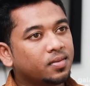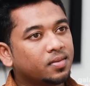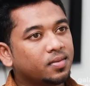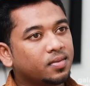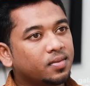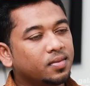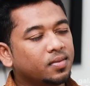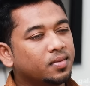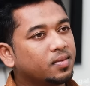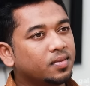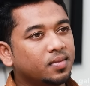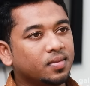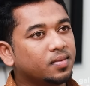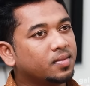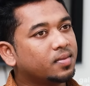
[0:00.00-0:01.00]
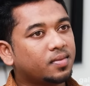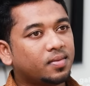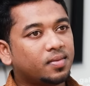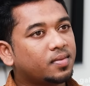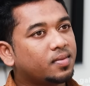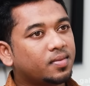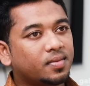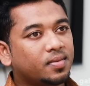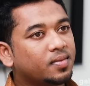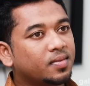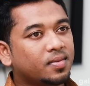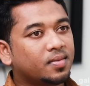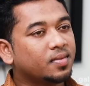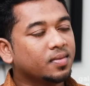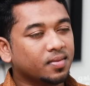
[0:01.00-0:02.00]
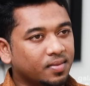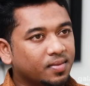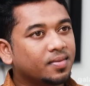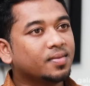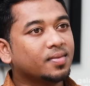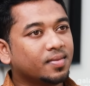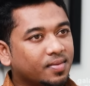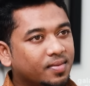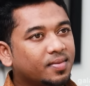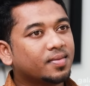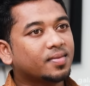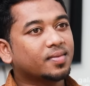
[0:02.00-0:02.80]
நடக்கும் கல்கி வந்து நேசையர்ஸ் நிறைய பேர் இருந்தாங்க